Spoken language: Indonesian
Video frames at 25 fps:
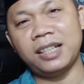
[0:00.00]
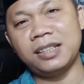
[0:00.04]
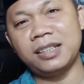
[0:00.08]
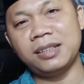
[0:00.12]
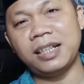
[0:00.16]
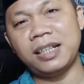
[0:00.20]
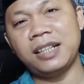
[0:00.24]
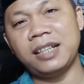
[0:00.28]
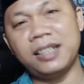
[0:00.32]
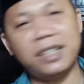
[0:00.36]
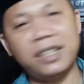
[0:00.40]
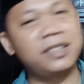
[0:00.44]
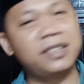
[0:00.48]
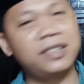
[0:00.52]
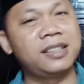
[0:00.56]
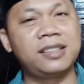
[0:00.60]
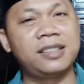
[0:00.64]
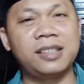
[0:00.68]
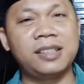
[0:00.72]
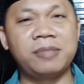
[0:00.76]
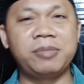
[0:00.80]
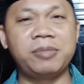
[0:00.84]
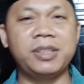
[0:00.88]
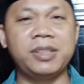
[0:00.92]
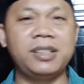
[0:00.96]
ana
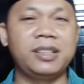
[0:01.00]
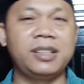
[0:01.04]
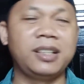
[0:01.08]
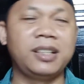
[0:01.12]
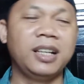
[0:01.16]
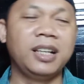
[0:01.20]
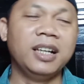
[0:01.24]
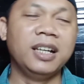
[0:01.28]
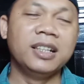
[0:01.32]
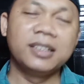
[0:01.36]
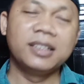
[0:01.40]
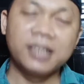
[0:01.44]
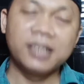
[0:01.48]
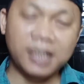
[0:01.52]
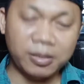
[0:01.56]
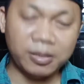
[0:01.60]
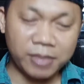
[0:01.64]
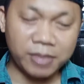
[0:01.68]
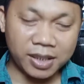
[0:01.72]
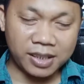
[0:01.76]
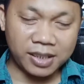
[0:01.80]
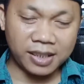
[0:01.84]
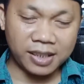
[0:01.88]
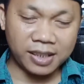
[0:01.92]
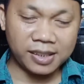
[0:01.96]
tidak
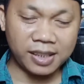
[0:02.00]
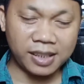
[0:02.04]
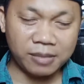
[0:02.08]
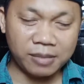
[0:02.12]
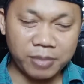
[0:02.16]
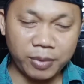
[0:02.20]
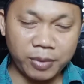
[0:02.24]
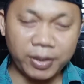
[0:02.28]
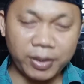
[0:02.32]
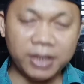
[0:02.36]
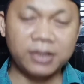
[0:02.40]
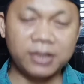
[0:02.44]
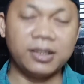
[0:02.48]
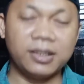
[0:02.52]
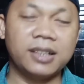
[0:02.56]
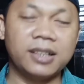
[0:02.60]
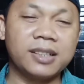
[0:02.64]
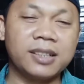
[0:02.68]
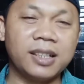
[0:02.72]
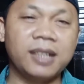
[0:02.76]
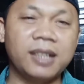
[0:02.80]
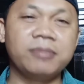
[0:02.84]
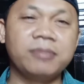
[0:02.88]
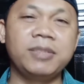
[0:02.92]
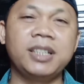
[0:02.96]
menegaskan bahwa itu
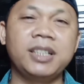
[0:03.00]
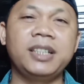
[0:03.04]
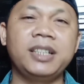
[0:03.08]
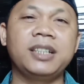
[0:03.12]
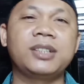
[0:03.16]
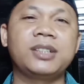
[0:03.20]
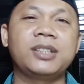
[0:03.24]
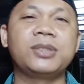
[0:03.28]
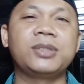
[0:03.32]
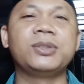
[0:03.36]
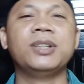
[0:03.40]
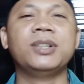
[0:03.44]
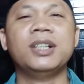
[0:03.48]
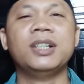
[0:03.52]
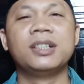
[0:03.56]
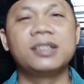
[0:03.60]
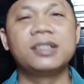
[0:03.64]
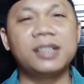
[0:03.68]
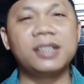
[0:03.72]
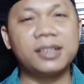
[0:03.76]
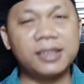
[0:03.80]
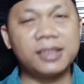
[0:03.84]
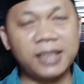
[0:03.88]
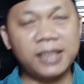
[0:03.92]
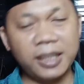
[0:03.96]
adalah milikku,
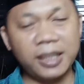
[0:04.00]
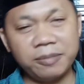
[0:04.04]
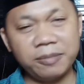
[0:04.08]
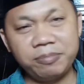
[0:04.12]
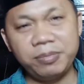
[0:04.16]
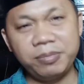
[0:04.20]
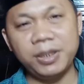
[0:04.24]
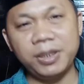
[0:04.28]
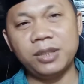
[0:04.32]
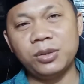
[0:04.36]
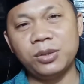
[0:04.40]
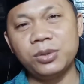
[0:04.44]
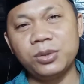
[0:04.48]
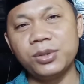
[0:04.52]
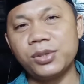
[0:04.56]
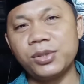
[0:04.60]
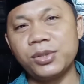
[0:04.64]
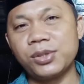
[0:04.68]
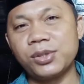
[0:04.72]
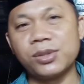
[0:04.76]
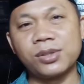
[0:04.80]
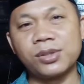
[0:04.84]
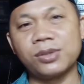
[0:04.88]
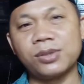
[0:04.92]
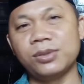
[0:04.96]
tetapi
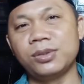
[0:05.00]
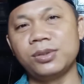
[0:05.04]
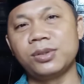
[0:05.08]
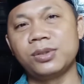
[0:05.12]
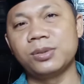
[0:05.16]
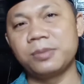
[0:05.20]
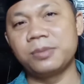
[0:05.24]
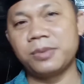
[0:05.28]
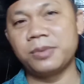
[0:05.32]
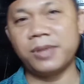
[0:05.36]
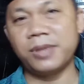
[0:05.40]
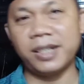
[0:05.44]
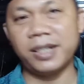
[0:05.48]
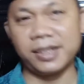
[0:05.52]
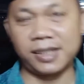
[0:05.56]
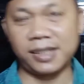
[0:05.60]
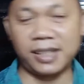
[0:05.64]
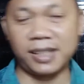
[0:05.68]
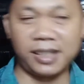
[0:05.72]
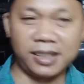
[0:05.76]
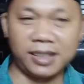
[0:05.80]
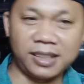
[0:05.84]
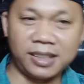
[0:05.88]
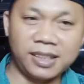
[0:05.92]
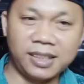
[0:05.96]
khusus untuk
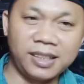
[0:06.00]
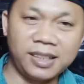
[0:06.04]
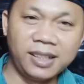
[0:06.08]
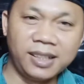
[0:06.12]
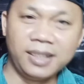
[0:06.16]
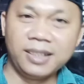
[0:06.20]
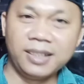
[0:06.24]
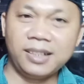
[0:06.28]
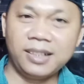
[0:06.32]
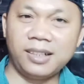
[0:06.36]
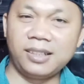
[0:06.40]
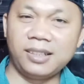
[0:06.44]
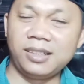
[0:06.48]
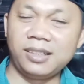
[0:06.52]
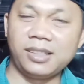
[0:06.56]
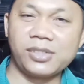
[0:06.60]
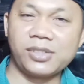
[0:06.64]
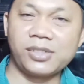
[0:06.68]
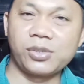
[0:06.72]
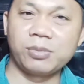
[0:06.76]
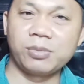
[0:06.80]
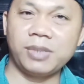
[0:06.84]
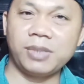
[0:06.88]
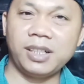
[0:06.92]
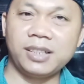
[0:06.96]
puasa ini Allah
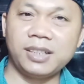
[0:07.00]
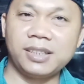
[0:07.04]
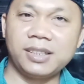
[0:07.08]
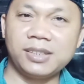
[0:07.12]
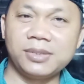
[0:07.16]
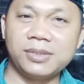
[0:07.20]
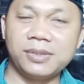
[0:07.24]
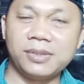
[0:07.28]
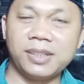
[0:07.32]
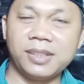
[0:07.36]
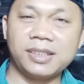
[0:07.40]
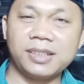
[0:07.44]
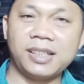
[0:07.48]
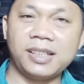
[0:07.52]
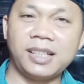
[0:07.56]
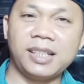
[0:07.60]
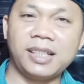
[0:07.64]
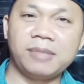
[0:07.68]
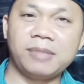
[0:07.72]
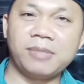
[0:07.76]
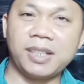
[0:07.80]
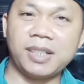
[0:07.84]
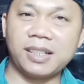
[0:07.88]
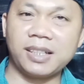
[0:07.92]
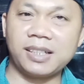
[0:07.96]
Subhanahu wa
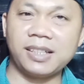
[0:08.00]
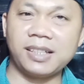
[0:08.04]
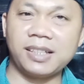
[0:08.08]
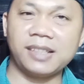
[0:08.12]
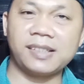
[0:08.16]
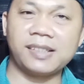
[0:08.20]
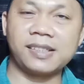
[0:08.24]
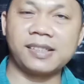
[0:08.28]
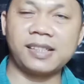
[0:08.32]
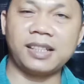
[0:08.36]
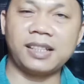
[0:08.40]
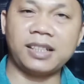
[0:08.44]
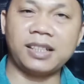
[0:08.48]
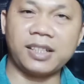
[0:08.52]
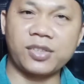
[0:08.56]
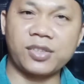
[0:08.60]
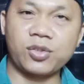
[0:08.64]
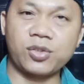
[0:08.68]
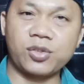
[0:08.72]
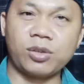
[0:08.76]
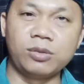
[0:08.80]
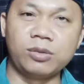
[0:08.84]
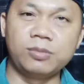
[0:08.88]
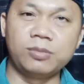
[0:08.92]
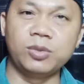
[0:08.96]
taala menegaskan
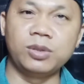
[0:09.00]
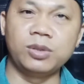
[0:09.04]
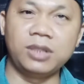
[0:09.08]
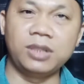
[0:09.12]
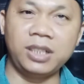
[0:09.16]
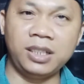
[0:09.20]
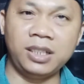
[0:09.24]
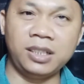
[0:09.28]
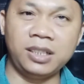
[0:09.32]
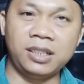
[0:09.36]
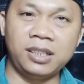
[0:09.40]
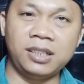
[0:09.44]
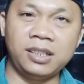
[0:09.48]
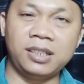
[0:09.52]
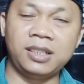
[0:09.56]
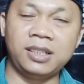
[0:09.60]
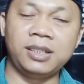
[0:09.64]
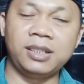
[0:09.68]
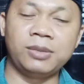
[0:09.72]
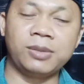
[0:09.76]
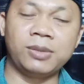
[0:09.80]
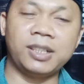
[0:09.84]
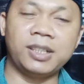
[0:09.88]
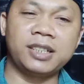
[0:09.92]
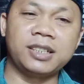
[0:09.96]
as
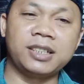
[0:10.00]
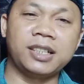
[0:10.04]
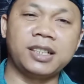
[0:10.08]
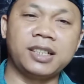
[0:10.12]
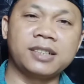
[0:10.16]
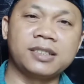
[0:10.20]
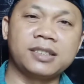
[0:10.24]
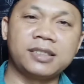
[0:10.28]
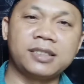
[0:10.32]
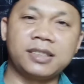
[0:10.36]
li wa ana